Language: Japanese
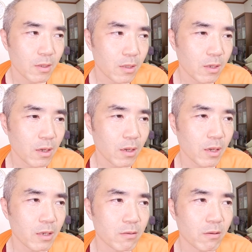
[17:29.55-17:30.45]
て考
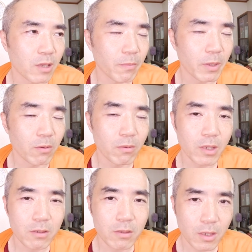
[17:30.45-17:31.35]
えるとやっぱ農
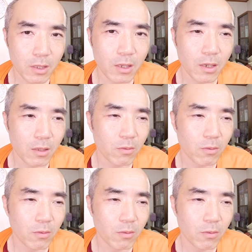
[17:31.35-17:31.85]
薬かな